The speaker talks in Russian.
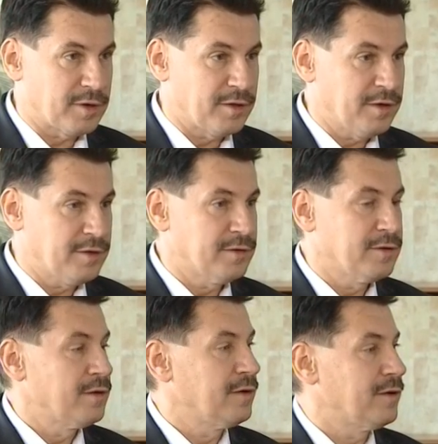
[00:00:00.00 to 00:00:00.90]
проект –
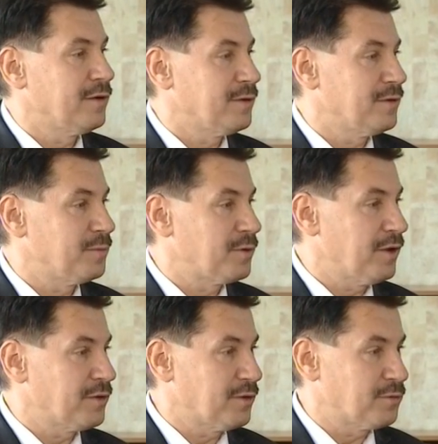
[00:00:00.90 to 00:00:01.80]
Э,
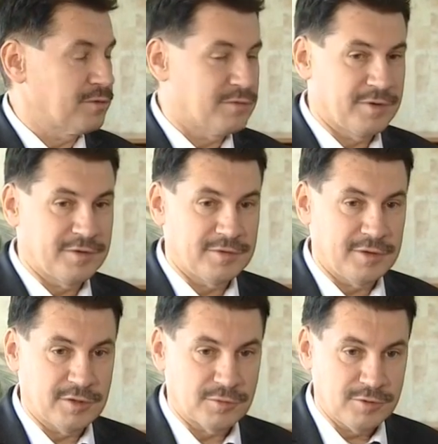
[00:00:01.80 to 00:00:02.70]
проект, который
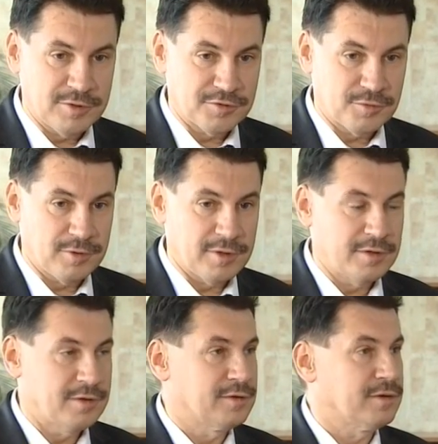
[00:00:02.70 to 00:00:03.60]
называется «Электронная
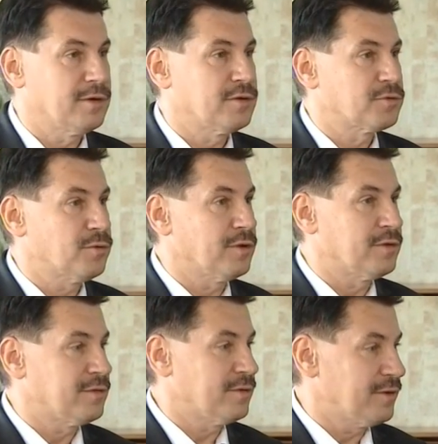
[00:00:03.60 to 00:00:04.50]
школа»,
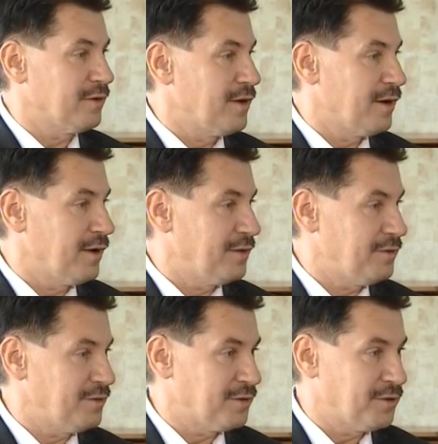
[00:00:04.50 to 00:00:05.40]
школа с
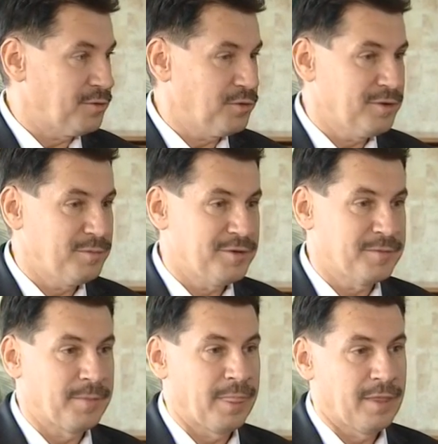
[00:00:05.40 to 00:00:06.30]
IT-технологиями.
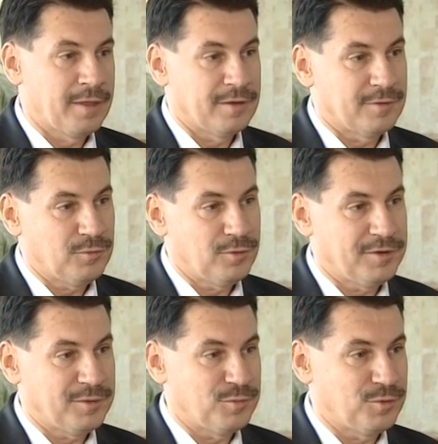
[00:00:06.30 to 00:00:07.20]
Э, ну,
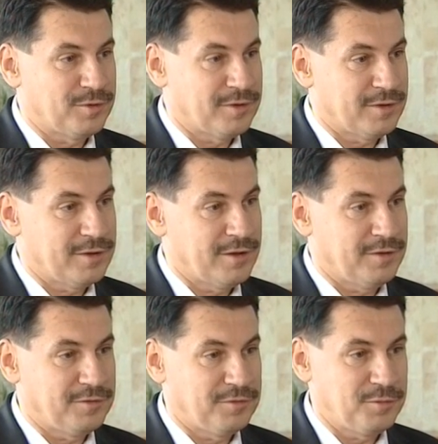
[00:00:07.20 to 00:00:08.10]
это будет одна
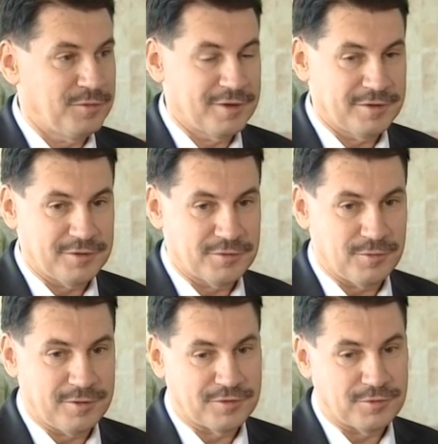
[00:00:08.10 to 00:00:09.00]
из изюминок этой
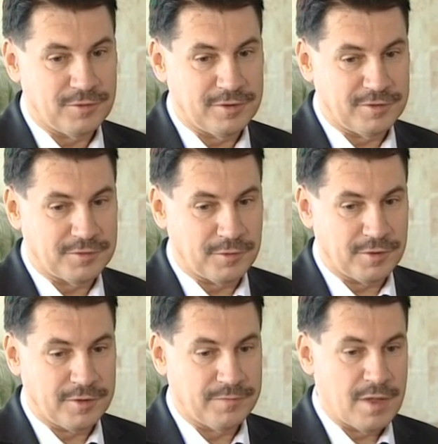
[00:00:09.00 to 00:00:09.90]
школы, школы
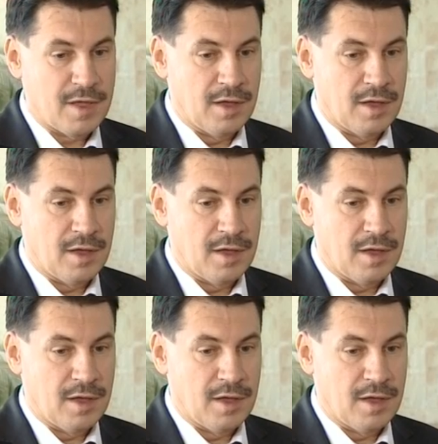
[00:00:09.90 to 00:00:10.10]
новостройки.